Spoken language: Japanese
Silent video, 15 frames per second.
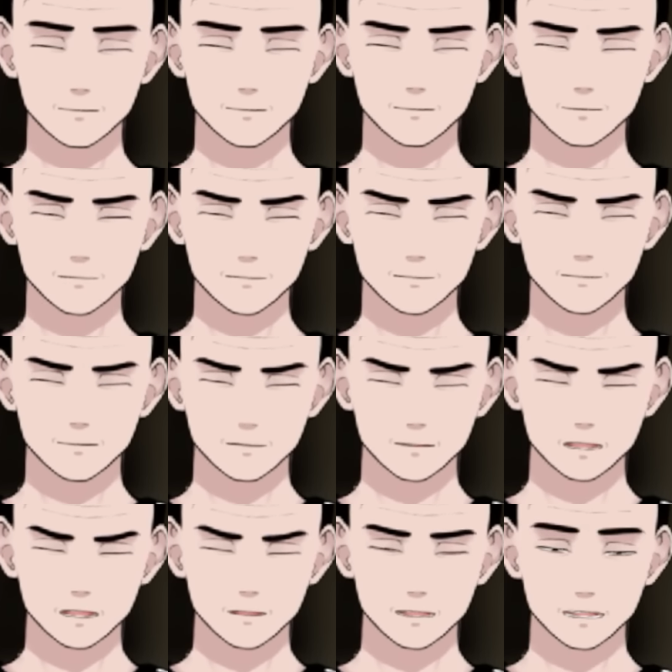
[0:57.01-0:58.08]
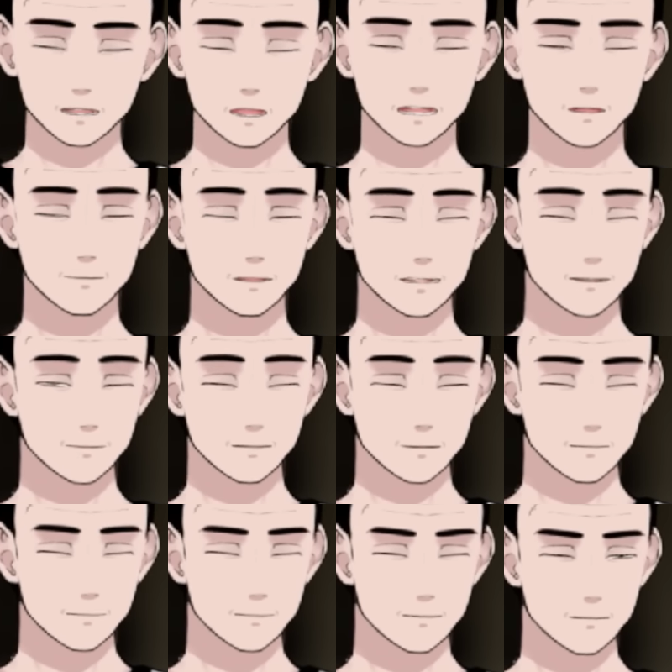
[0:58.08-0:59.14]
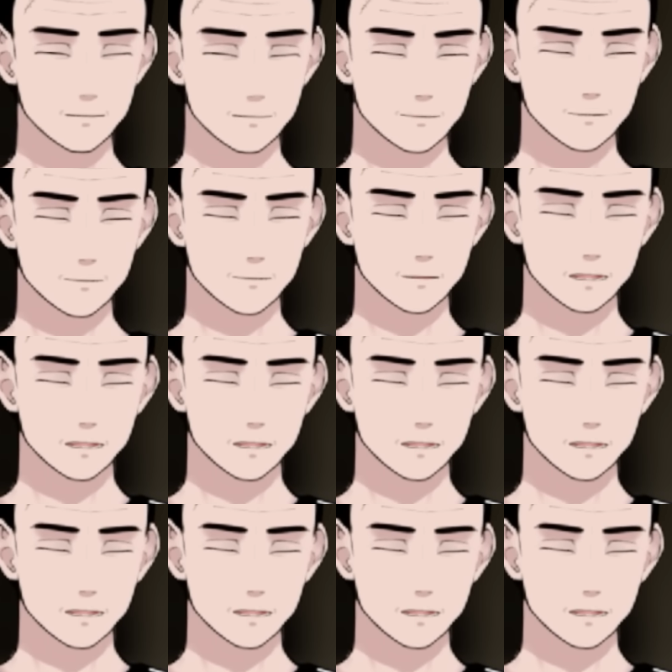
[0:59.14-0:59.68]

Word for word: ていうことができたんじゃないかって